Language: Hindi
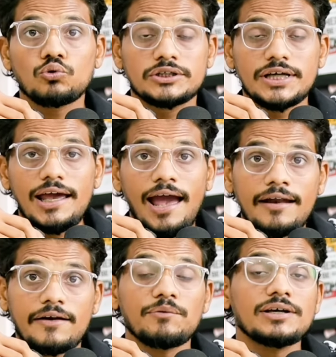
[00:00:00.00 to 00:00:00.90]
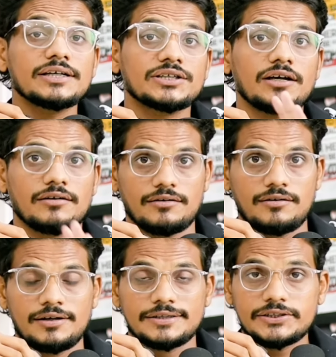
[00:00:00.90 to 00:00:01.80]
तो ये है रवि किशन
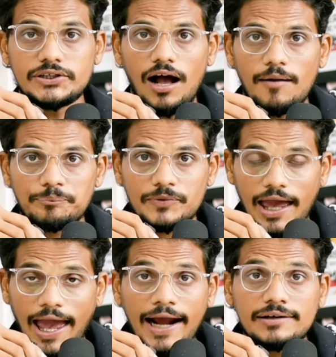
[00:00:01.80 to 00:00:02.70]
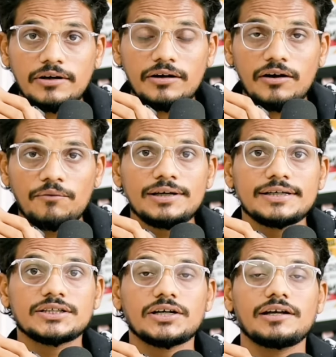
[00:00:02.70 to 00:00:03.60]
जी हाँ एक्टर रवि
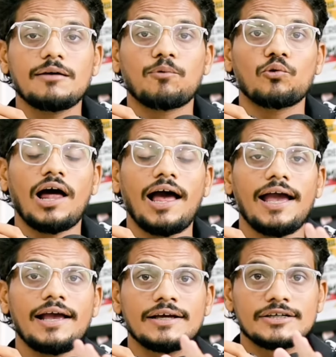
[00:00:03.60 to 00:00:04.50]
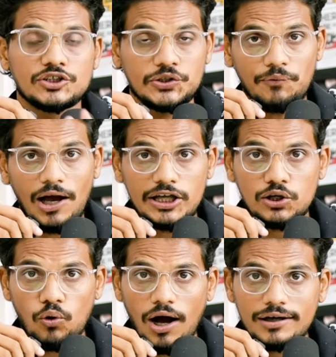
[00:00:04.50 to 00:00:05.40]
किशन ने बोला है
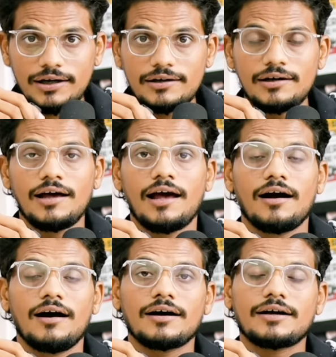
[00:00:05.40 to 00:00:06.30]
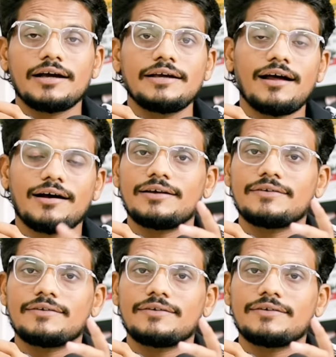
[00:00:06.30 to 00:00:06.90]
शिवानी को आकर कहीं ना